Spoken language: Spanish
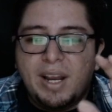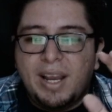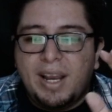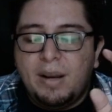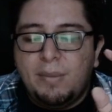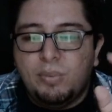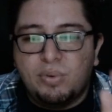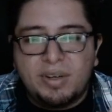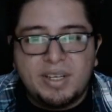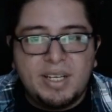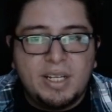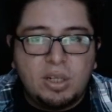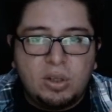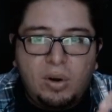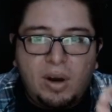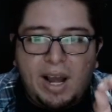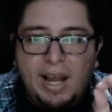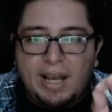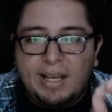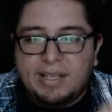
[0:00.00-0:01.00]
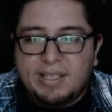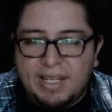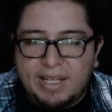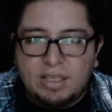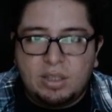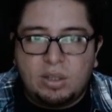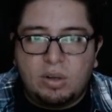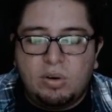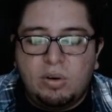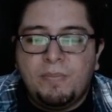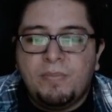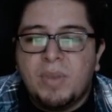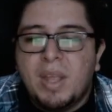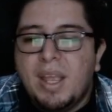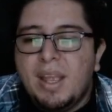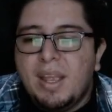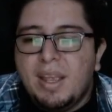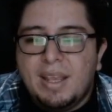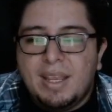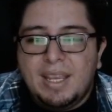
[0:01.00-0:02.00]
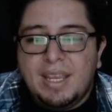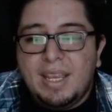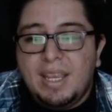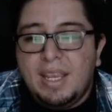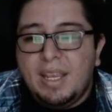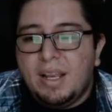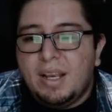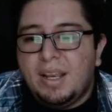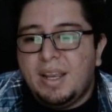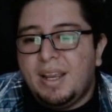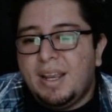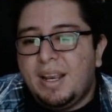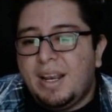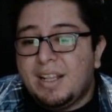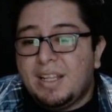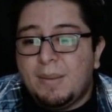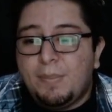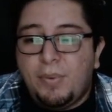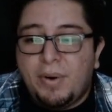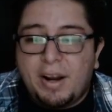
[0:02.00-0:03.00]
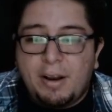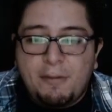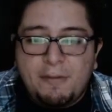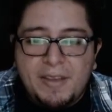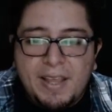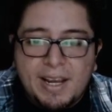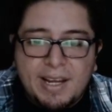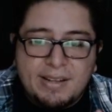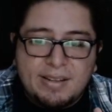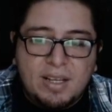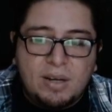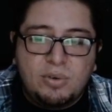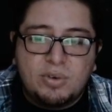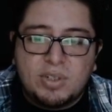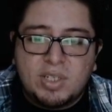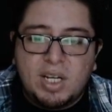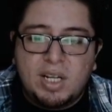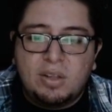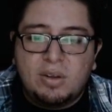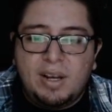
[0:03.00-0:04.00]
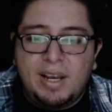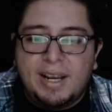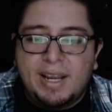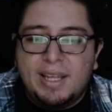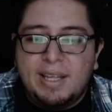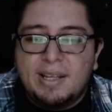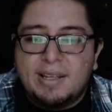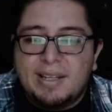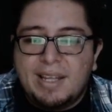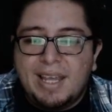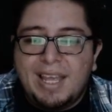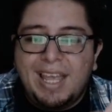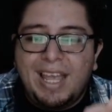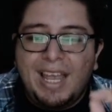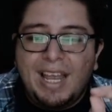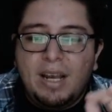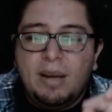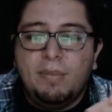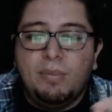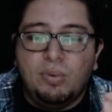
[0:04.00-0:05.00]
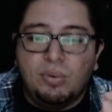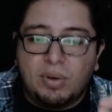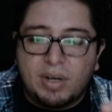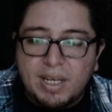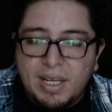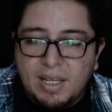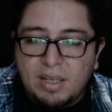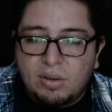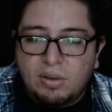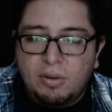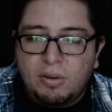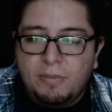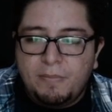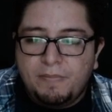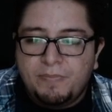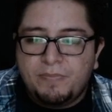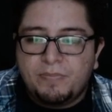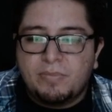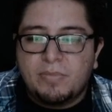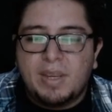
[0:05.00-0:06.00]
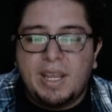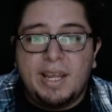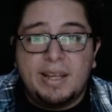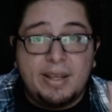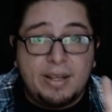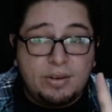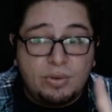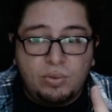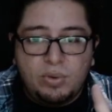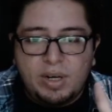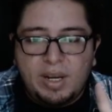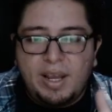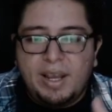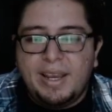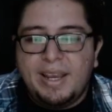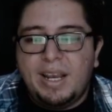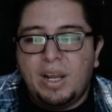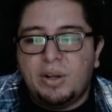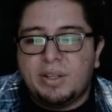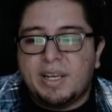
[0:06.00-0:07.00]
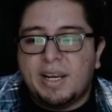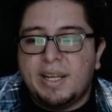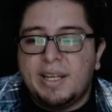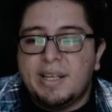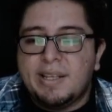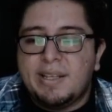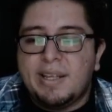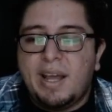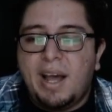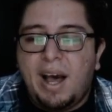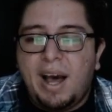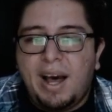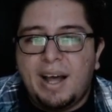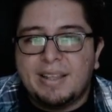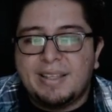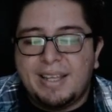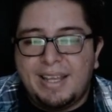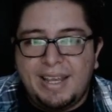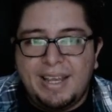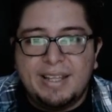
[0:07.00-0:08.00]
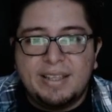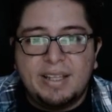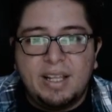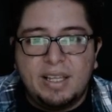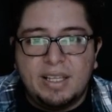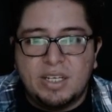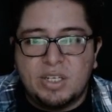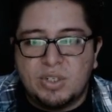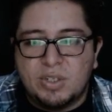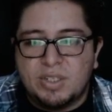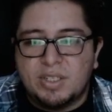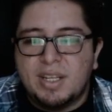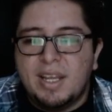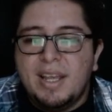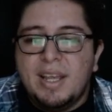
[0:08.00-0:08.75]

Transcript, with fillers: el burrito al centro. Y eh, la tipografía que están usando, la que dice el burrito, esa es una, y la otra que dice hot and delicious.